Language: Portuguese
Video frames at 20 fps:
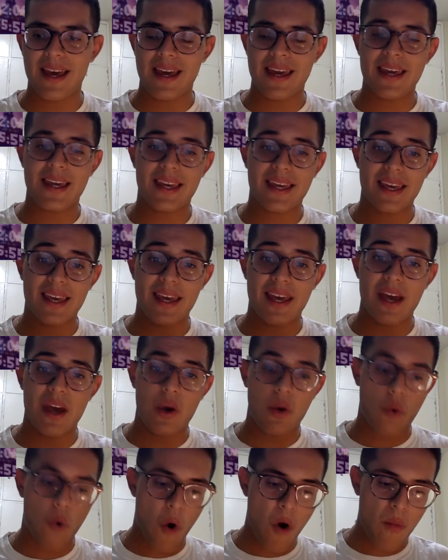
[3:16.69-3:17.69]
e que
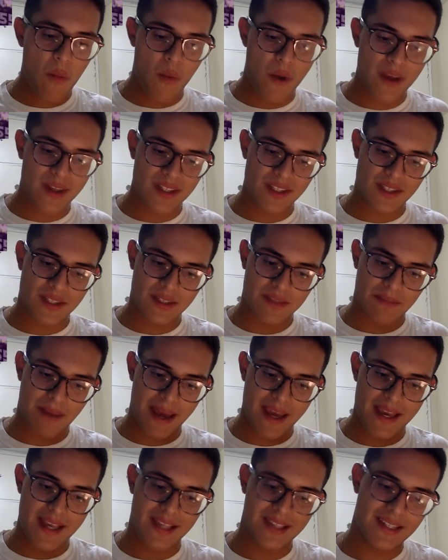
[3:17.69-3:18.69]
como esses
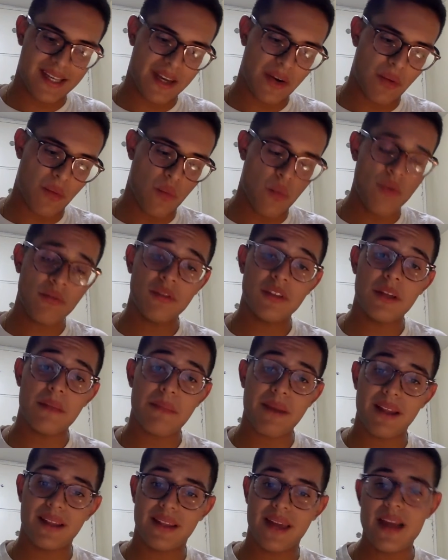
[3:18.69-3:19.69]
países eram muito
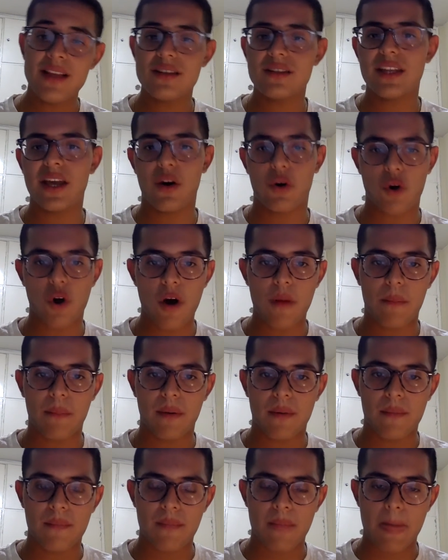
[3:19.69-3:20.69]
dependentes da
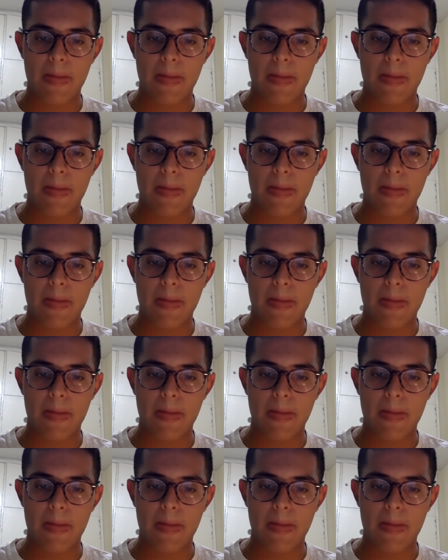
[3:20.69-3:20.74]
Europa,